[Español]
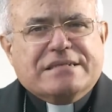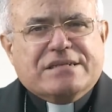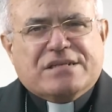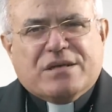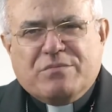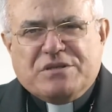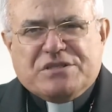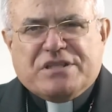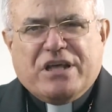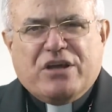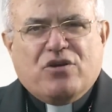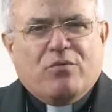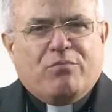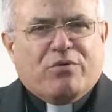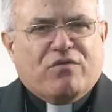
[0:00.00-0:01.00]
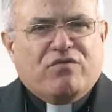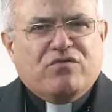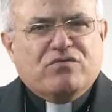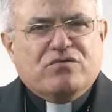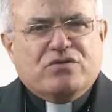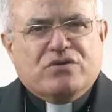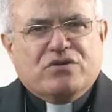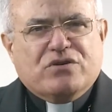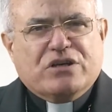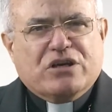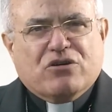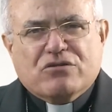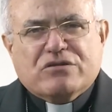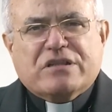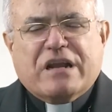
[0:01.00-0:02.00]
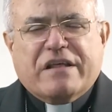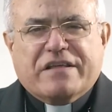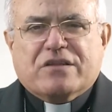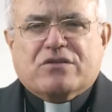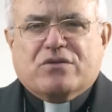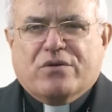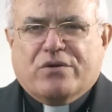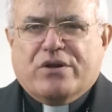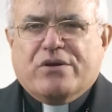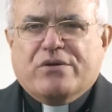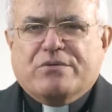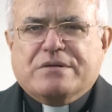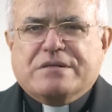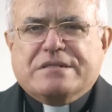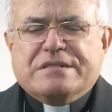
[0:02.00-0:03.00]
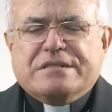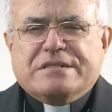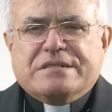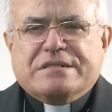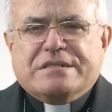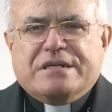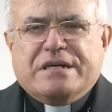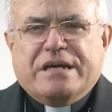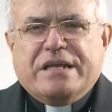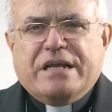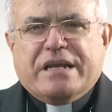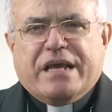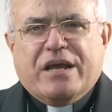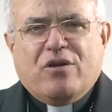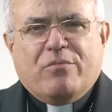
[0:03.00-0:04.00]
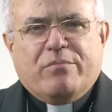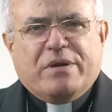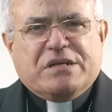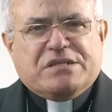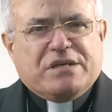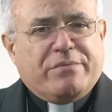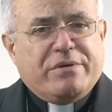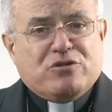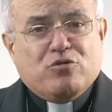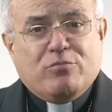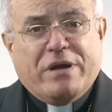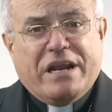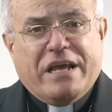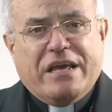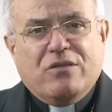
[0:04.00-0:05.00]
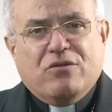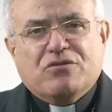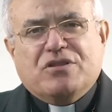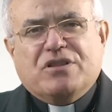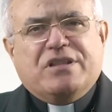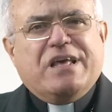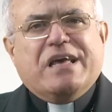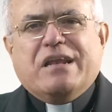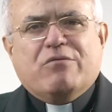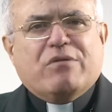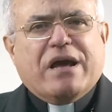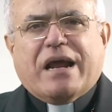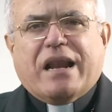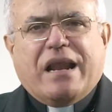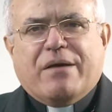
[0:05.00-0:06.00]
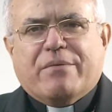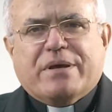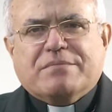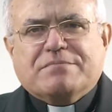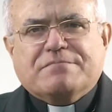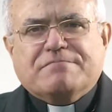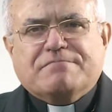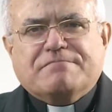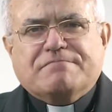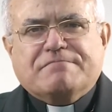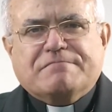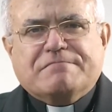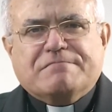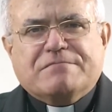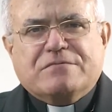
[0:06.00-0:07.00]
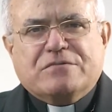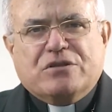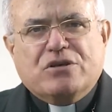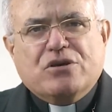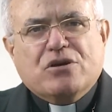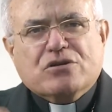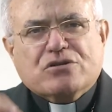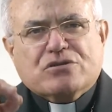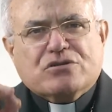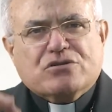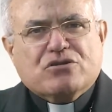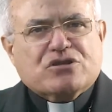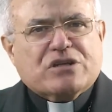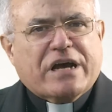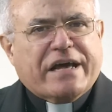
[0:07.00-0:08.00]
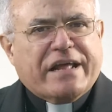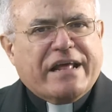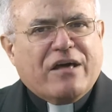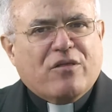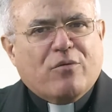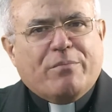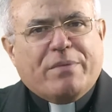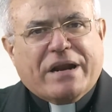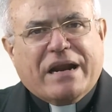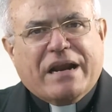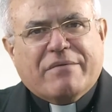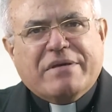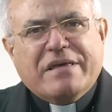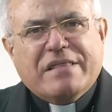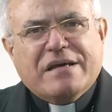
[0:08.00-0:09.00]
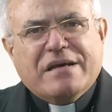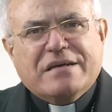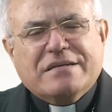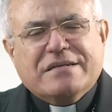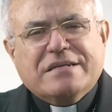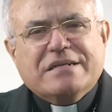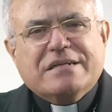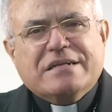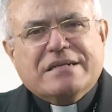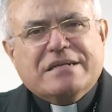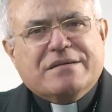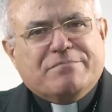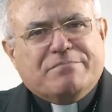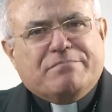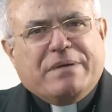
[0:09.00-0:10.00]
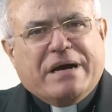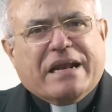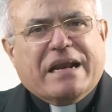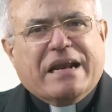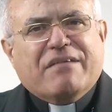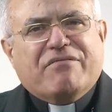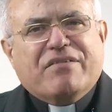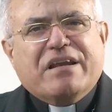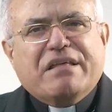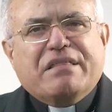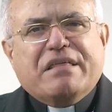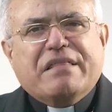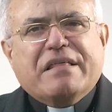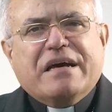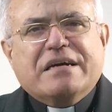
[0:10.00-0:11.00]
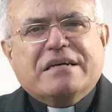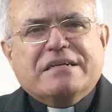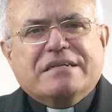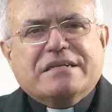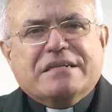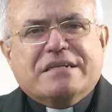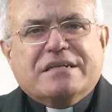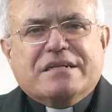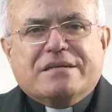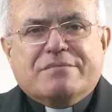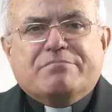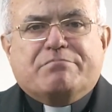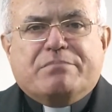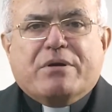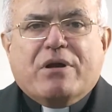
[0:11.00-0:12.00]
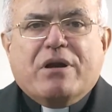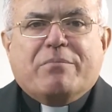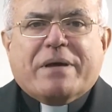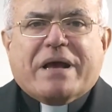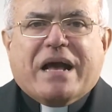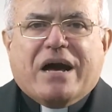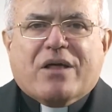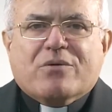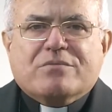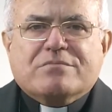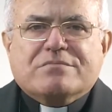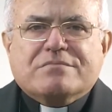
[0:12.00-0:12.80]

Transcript: Ese misterio profundo y contradictorio en el que el hombre se ve sumergido tiene una clave. Dios nos ha creado para la vida, para la felicidad, pero el pecado